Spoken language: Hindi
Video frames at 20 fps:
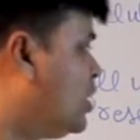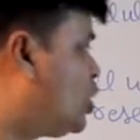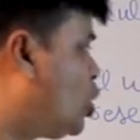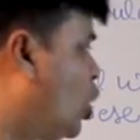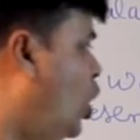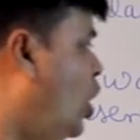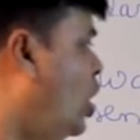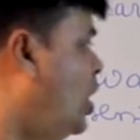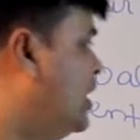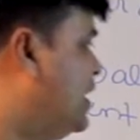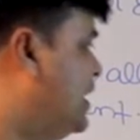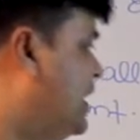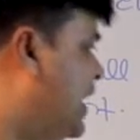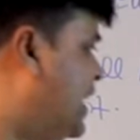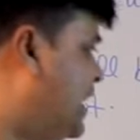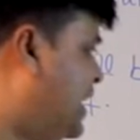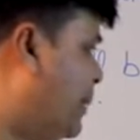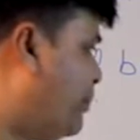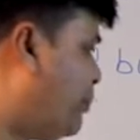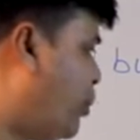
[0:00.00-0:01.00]
तो ये
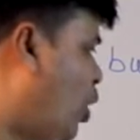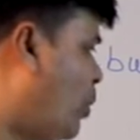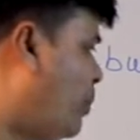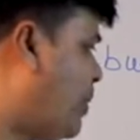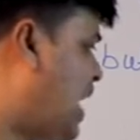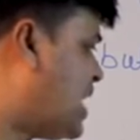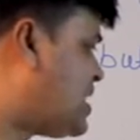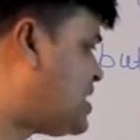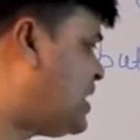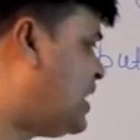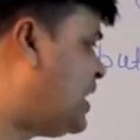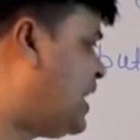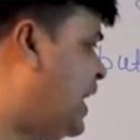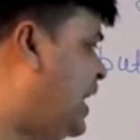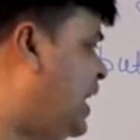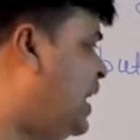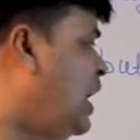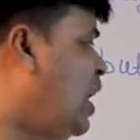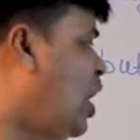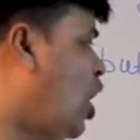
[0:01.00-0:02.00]
डिप्लोब्लास्टिक
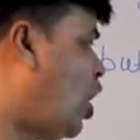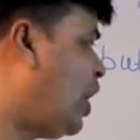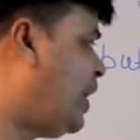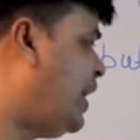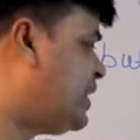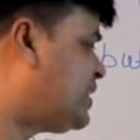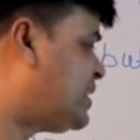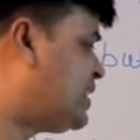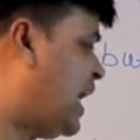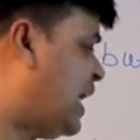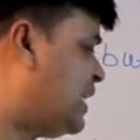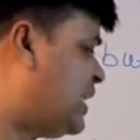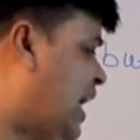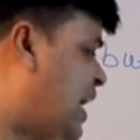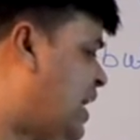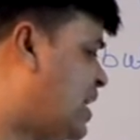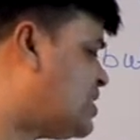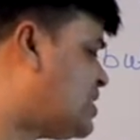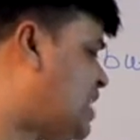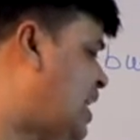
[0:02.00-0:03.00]
है और एक
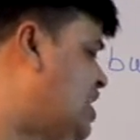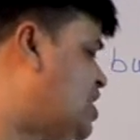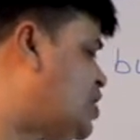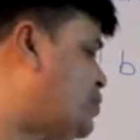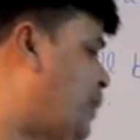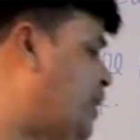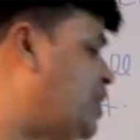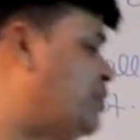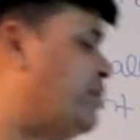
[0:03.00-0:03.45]
साधारण सा स्पंज